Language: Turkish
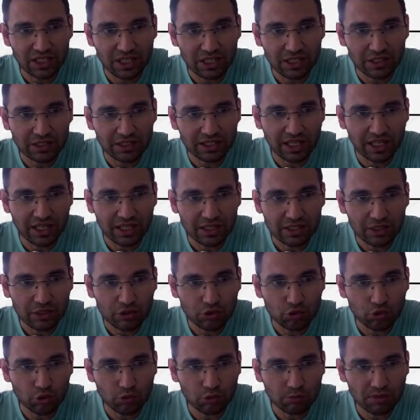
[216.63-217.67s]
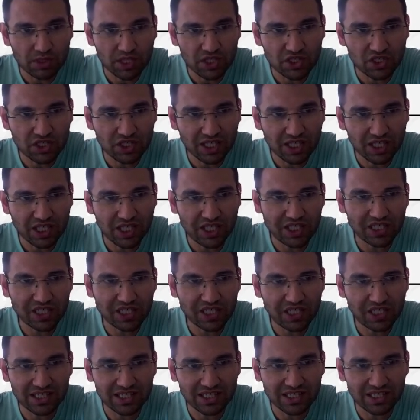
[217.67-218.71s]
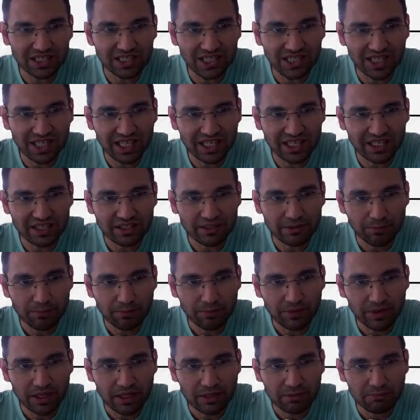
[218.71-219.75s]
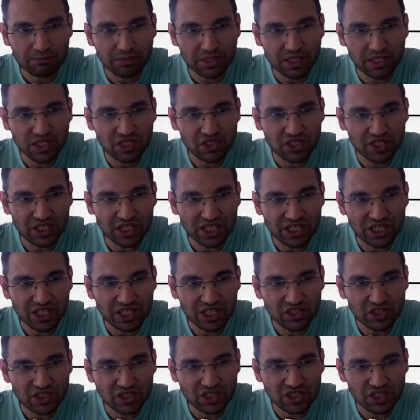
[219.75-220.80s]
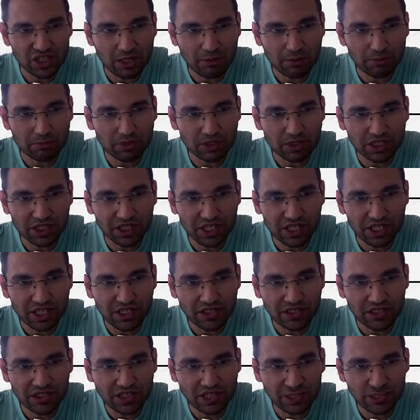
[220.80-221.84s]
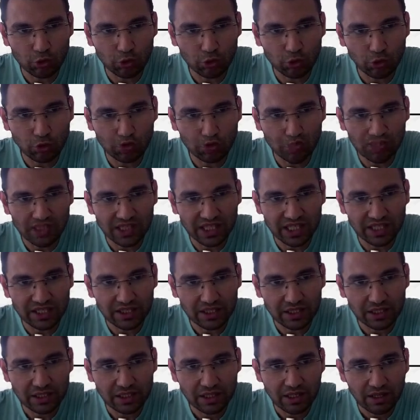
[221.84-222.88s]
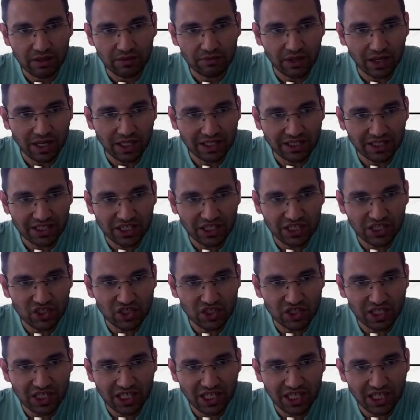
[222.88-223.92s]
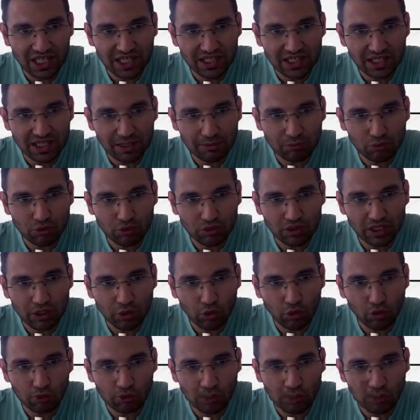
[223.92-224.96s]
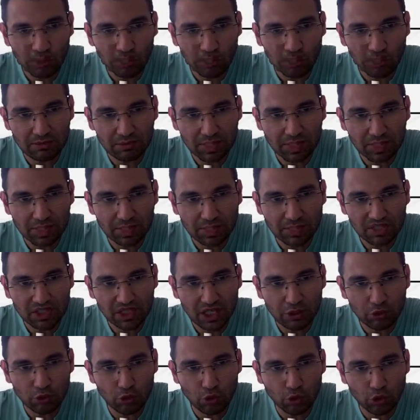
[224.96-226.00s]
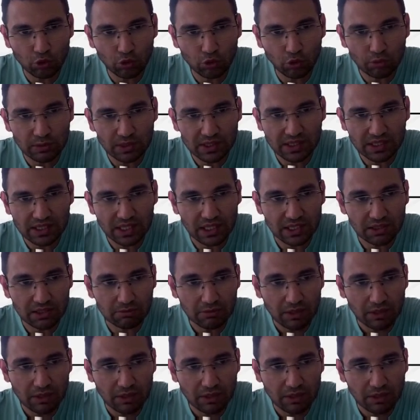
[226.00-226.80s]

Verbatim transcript: Niye? Çünkü birincinin karesinden x kare gelir. Birinci ile ikincinin çarpımının iki katından 4x gelir. Fakat ikincinin karesinden burada ne olması lazım arkadaşlar? 4 olması lazım.